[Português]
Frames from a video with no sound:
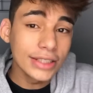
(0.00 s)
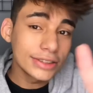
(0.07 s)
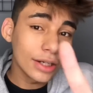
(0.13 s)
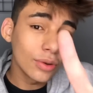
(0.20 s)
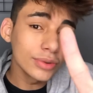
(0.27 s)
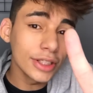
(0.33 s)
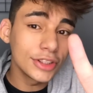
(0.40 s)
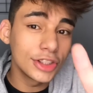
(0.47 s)
A
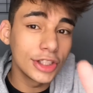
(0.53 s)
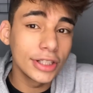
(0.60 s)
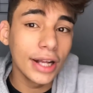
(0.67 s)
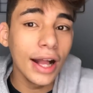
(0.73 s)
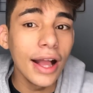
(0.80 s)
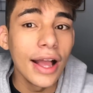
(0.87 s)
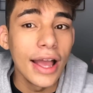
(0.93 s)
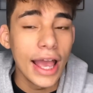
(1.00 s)
segunda
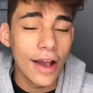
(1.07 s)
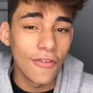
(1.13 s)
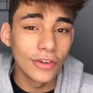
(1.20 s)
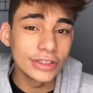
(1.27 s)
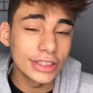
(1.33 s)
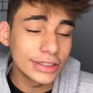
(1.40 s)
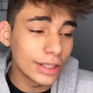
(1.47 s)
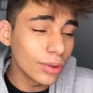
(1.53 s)
dica é
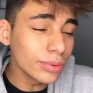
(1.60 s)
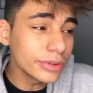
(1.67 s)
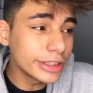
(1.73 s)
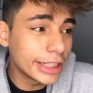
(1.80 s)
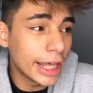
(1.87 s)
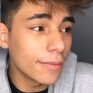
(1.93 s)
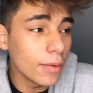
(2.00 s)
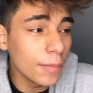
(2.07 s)
você ter um
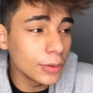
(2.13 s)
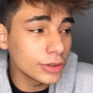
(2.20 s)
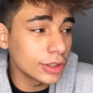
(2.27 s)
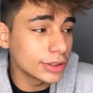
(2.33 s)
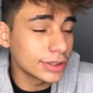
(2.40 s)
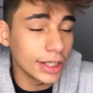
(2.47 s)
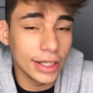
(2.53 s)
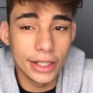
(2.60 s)
tema pro
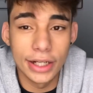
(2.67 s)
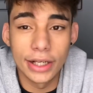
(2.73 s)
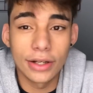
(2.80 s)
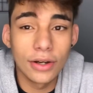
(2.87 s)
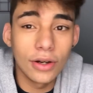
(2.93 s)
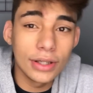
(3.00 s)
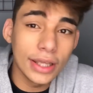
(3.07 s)
seu Instagram.